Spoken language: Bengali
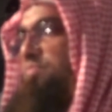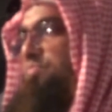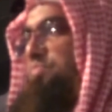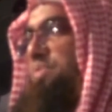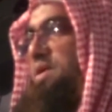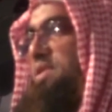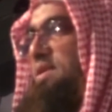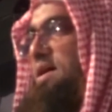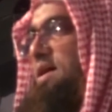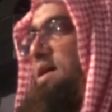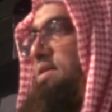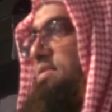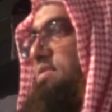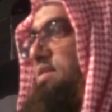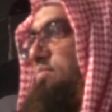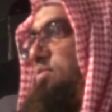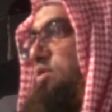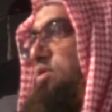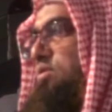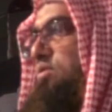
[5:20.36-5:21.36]
বেদাত
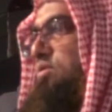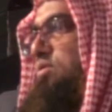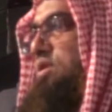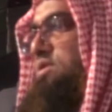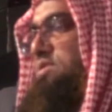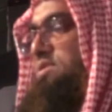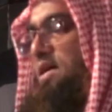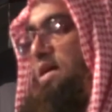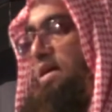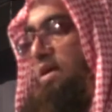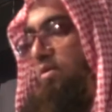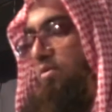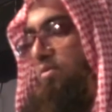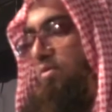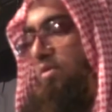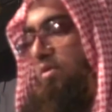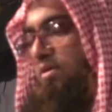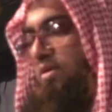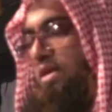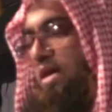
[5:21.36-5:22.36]
এবং
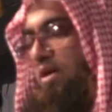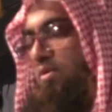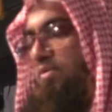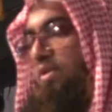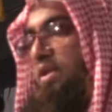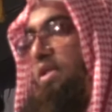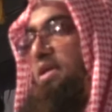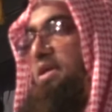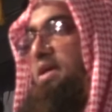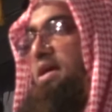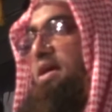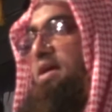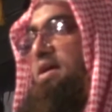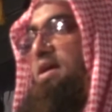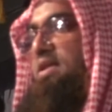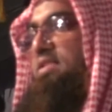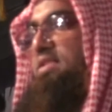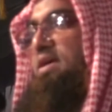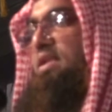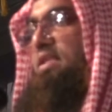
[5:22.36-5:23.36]
অসাইলুল কাউনিয়া
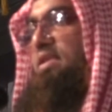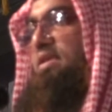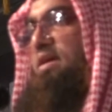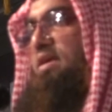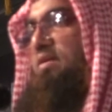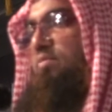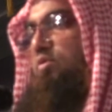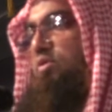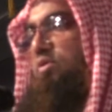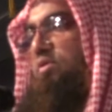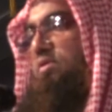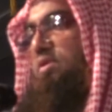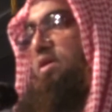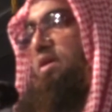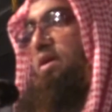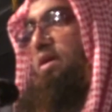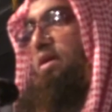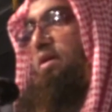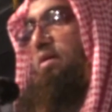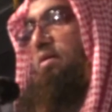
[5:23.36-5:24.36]
কাদারিয়ার
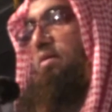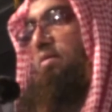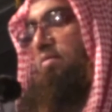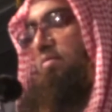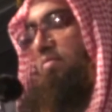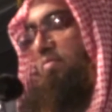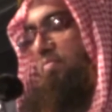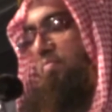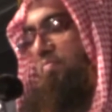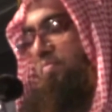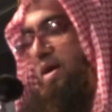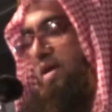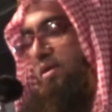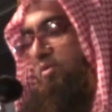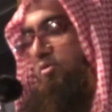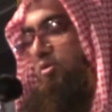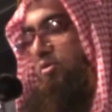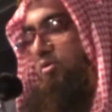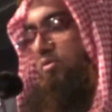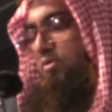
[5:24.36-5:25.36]
মধ্যে
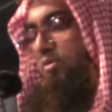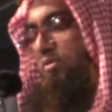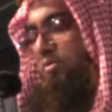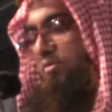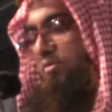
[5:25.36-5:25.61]
পার্থক্য